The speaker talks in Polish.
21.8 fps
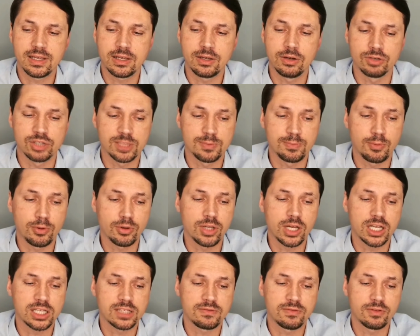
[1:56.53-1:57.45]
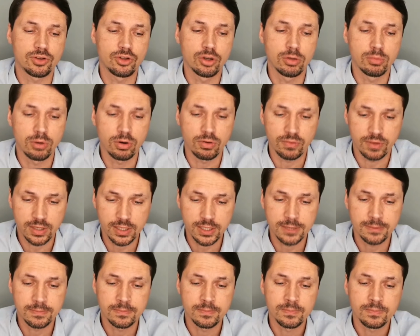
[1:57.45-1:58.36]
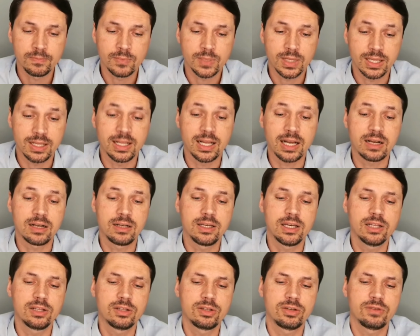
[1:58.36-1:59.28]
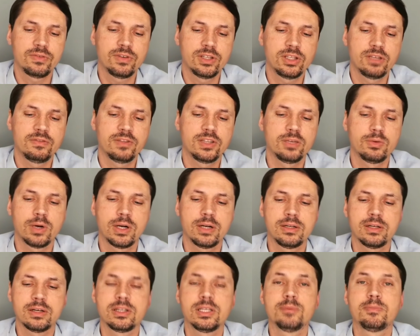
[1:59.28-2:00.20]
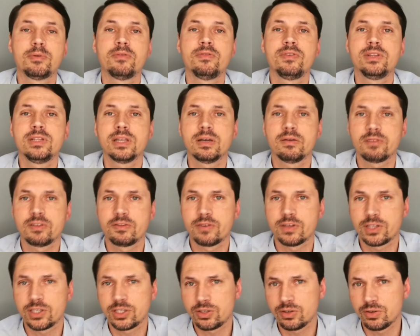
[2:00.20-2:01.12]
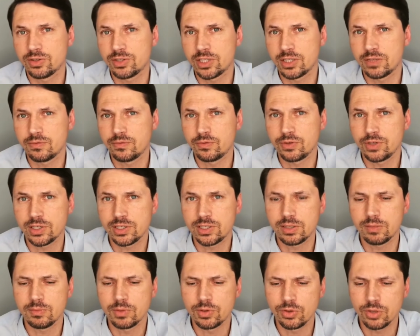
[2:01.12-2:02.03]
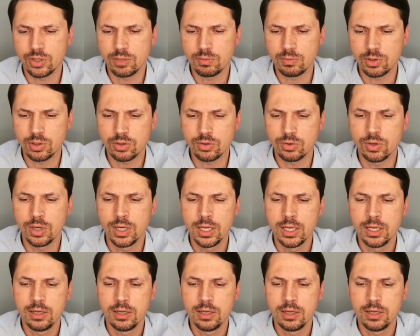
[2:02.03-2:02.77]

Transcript: Tak gospodarstw domowych dla klientów indywidualnych nie powinna w 2022 roku